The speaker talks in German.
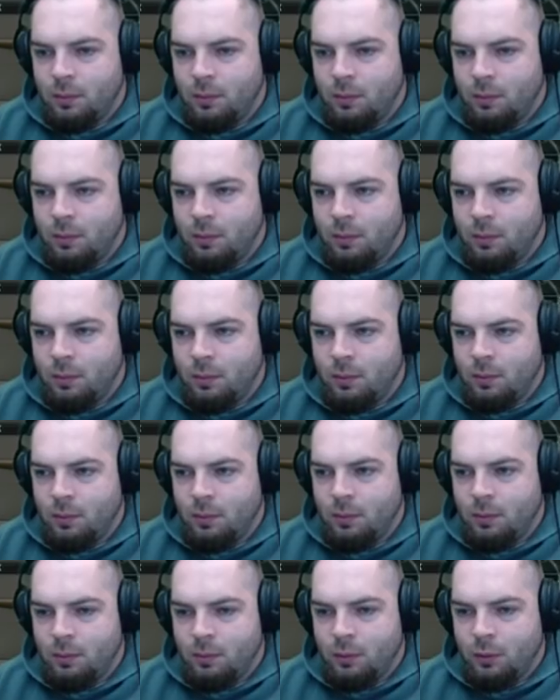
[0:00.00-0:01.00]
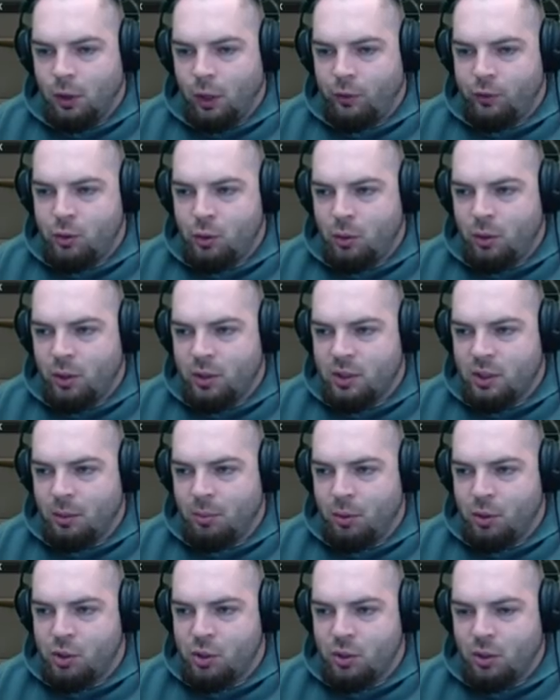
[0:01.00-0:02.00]
ist. Vielleicht du dich
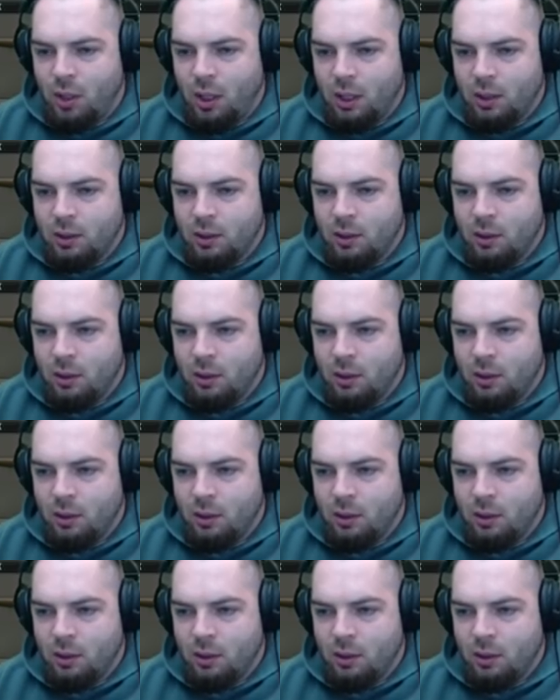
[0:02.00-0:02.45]
bist halt du hart.